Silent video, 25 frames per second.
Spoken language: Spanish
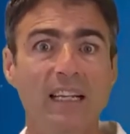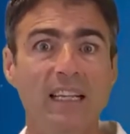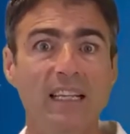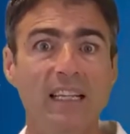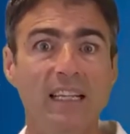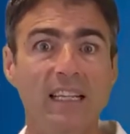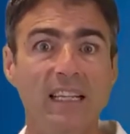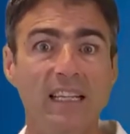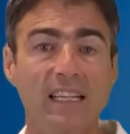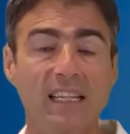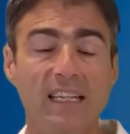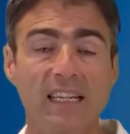
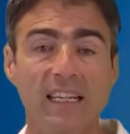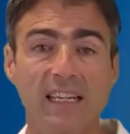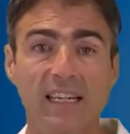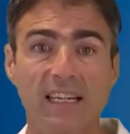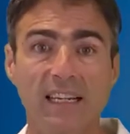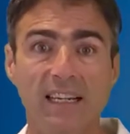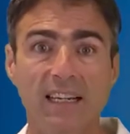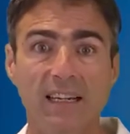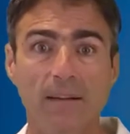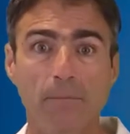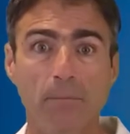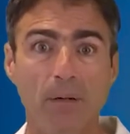y
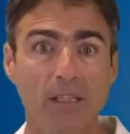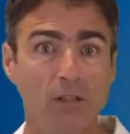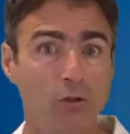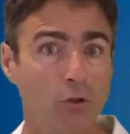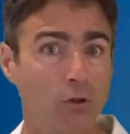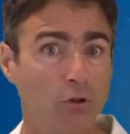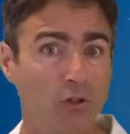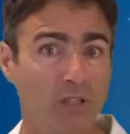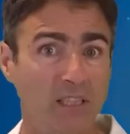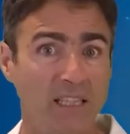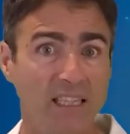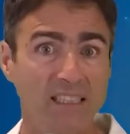eh,
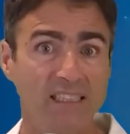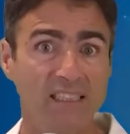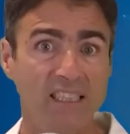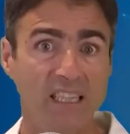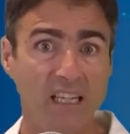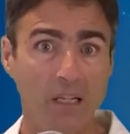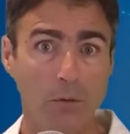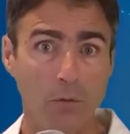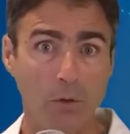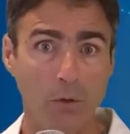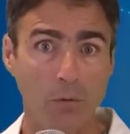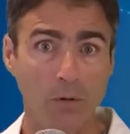patología
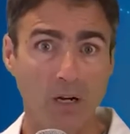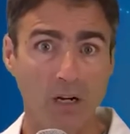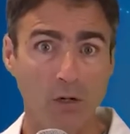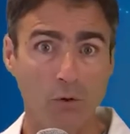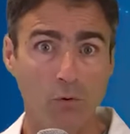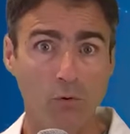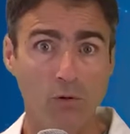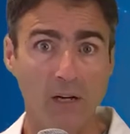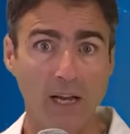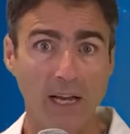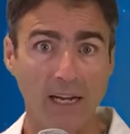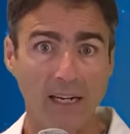
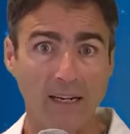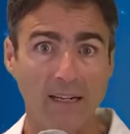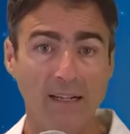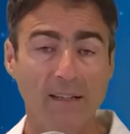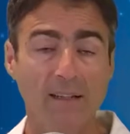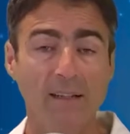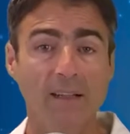cerebrovascular